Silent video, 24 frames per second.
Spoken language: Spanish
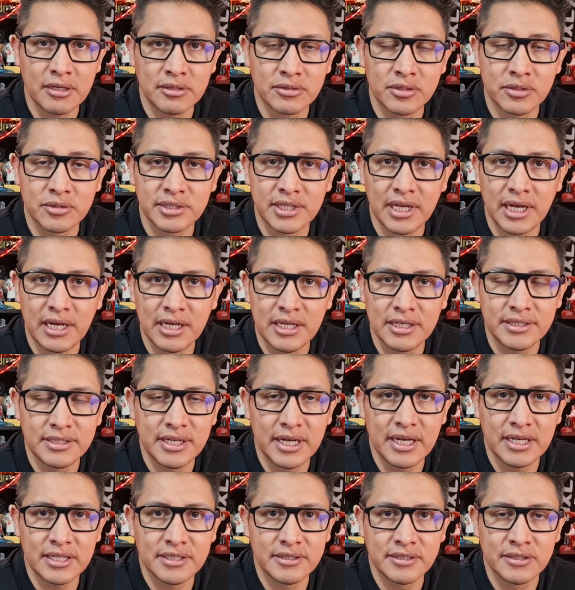sociales
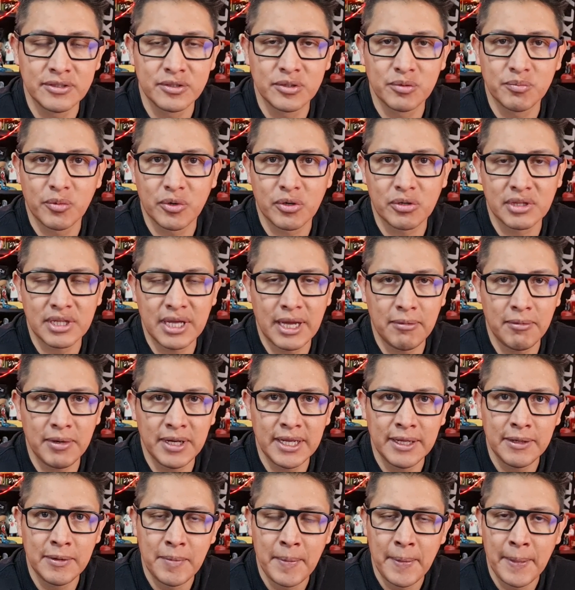ya es
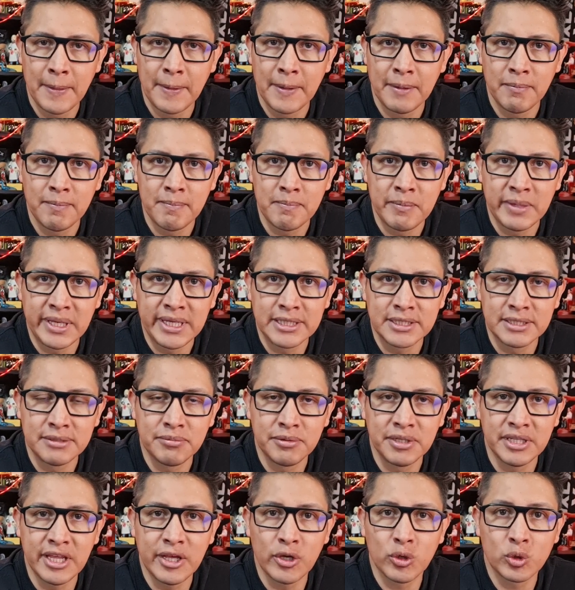insoportable. Mis
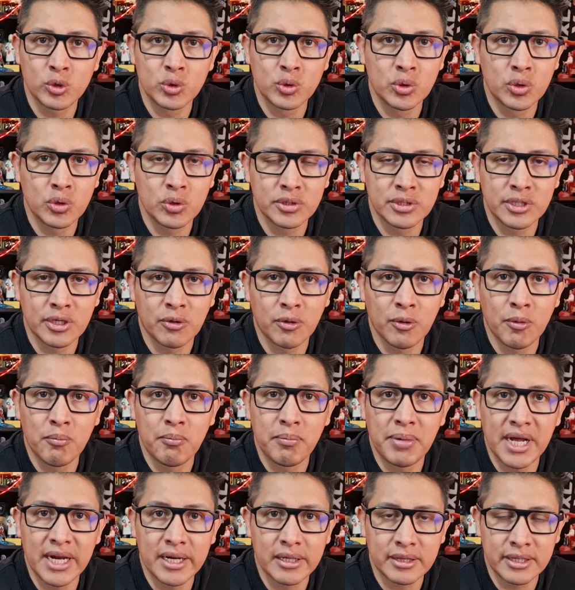videos no se
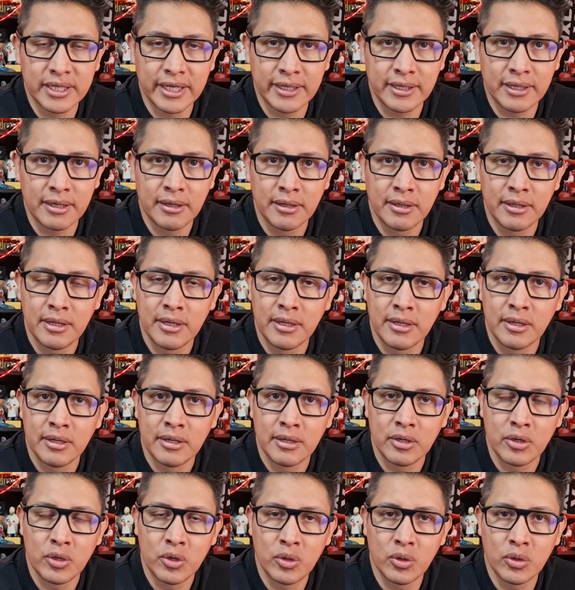comparten,
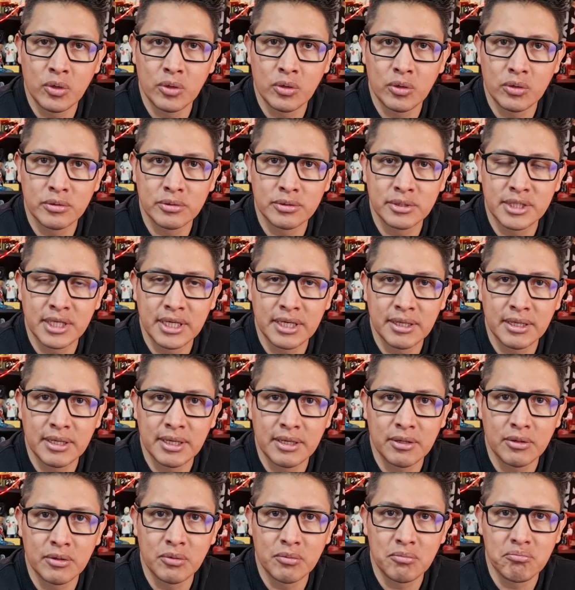no
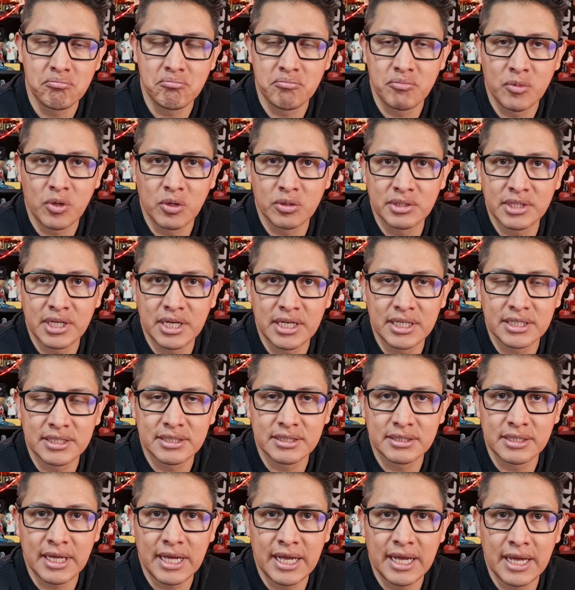se, no se
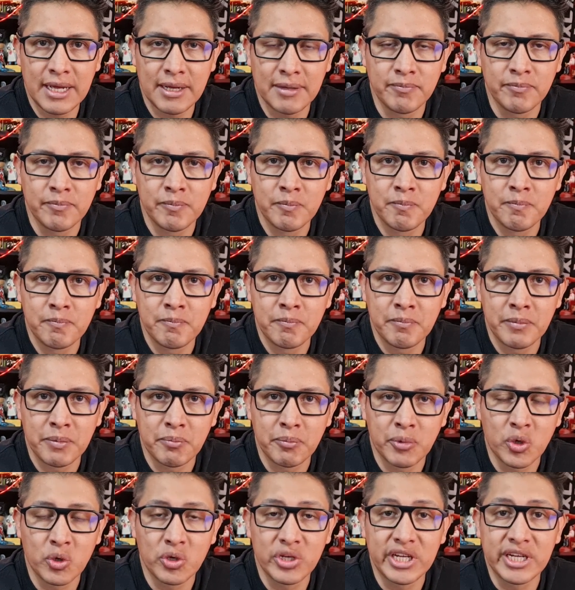les da
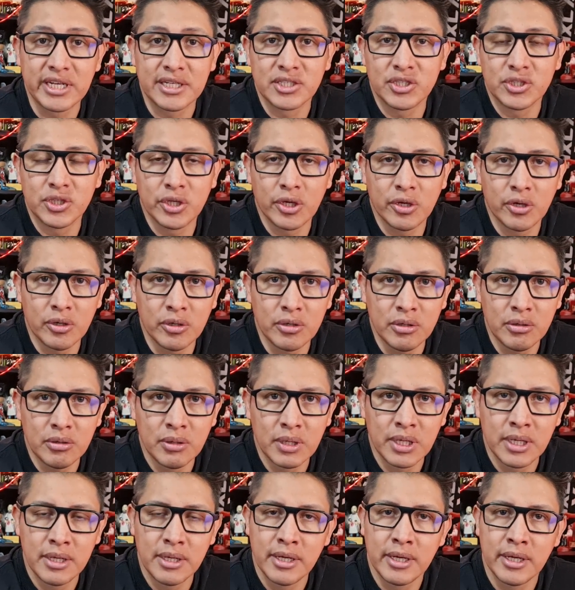proyección.
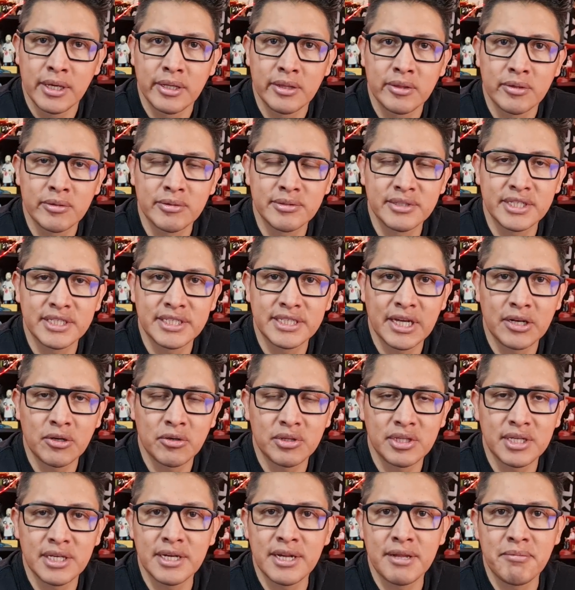Entonces ya
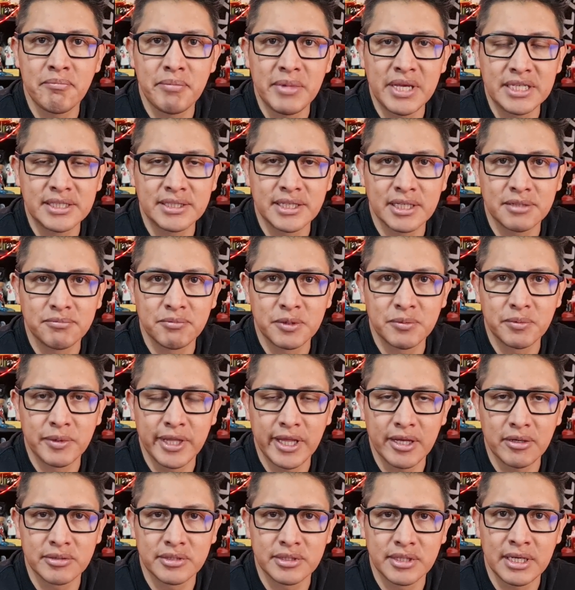no tienen vistas mis
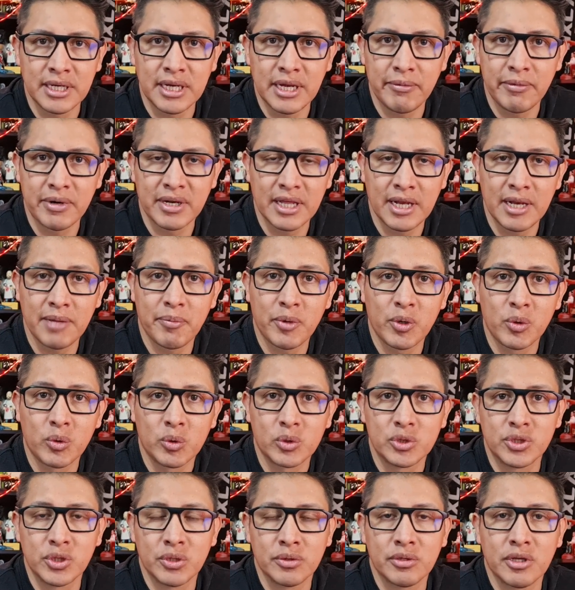videos. Y la verdad la
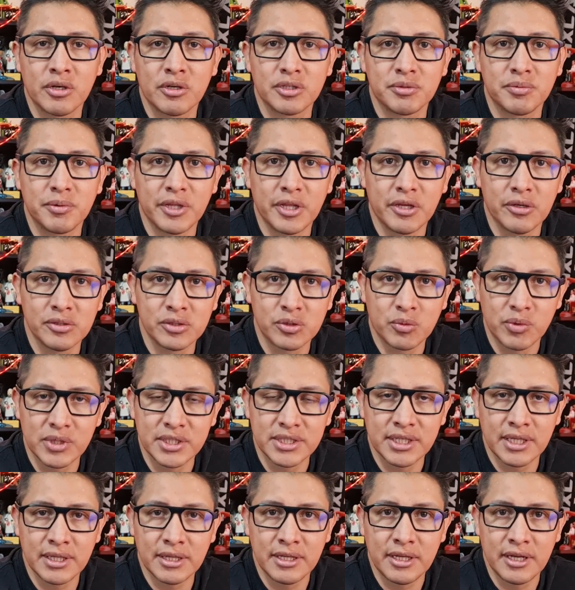producción de los videos
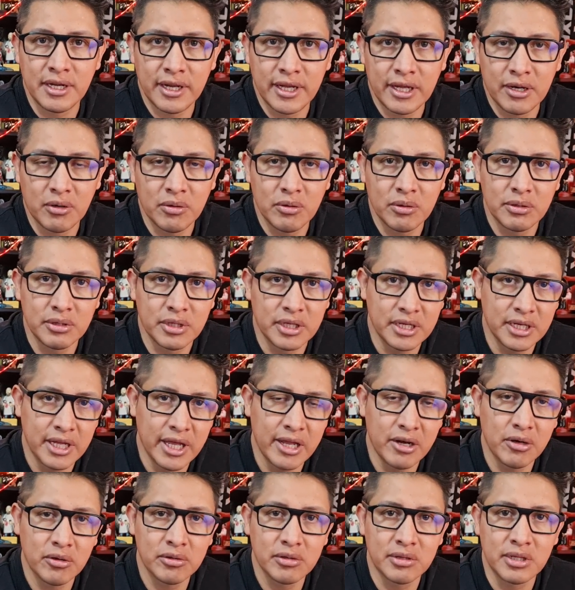cuestan dinero,
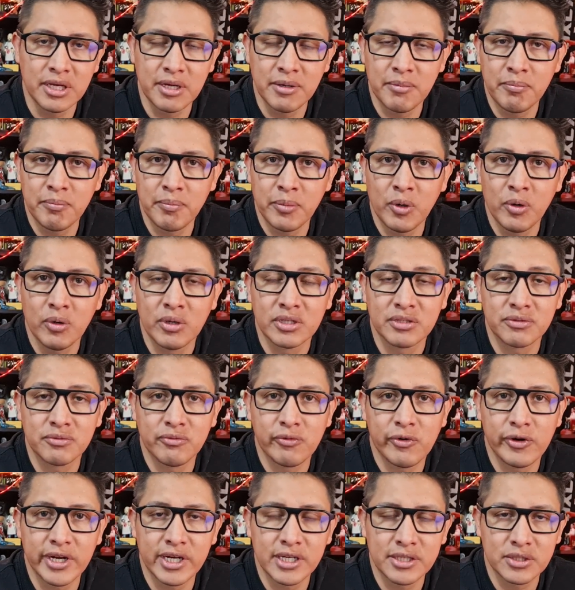dinero, tiempo,
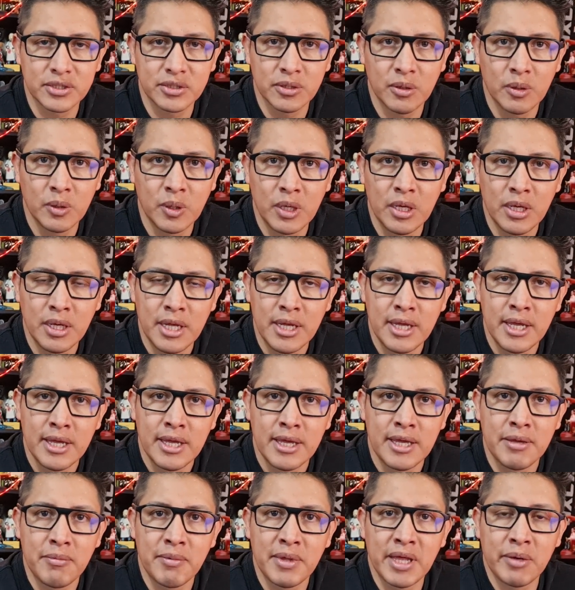esfuerzo
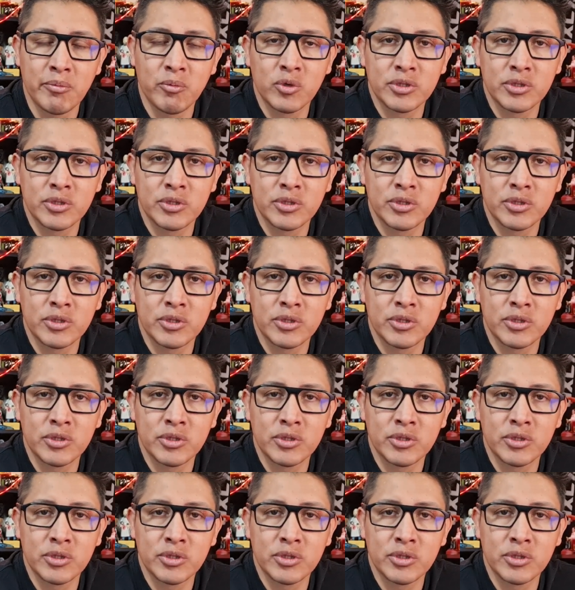y me da